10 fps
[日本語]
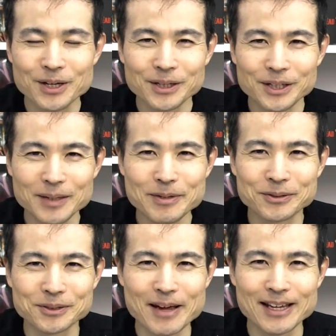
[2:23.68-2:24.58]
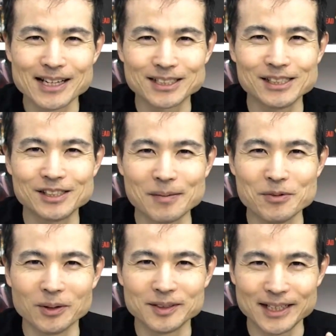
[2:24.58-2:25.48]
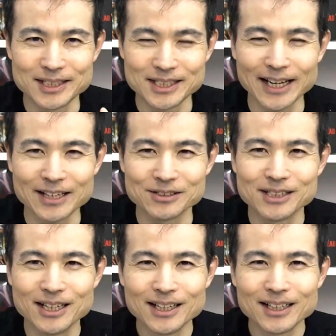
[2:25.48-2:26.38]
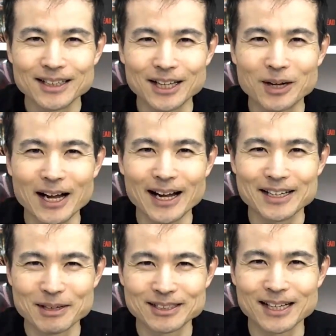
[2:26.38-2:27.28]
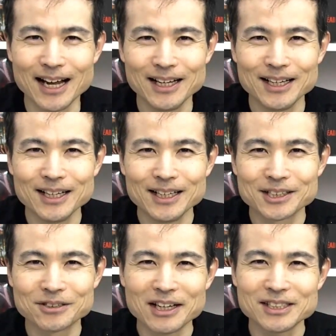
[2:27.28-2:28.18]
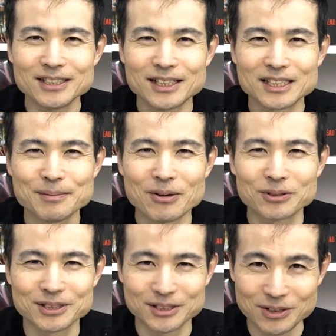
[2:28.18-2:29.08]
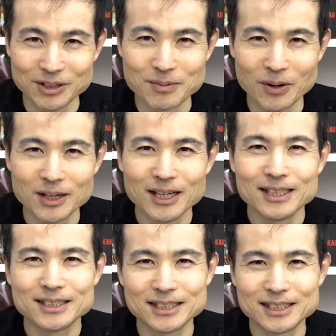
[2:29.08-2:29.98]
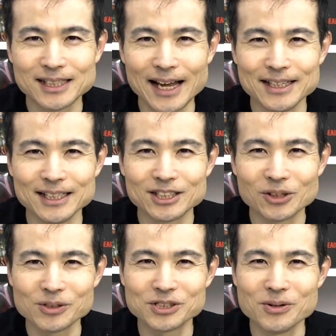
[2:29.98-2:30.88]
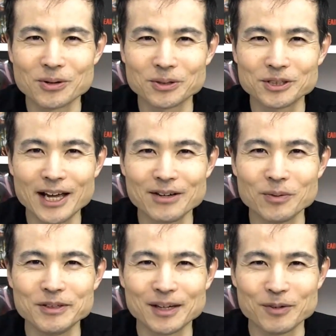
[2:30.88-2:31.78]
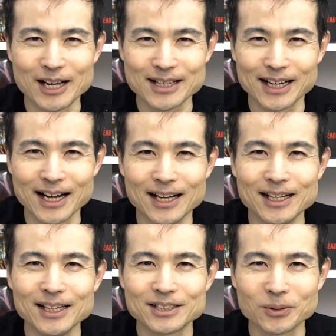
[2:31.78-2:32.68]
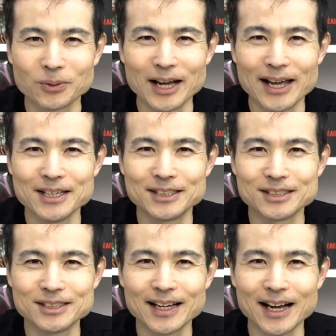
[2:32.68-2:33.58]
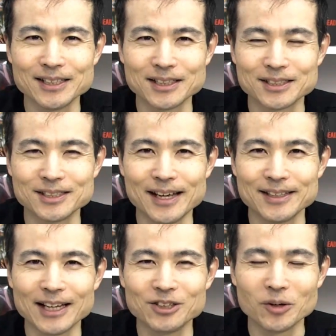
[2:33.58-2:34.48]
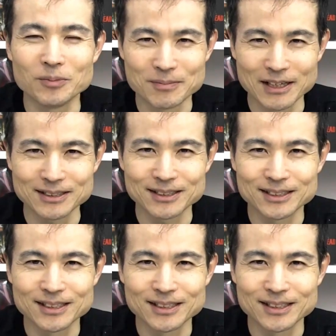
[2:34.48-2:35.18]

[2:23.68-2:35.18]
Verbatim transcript: 意味不明なシステムをでっち上げるなどがありますが、詳しい説明をするよりも実際に当時の予告編を見てもらいながら、そこら辺について解説していきたいと思います。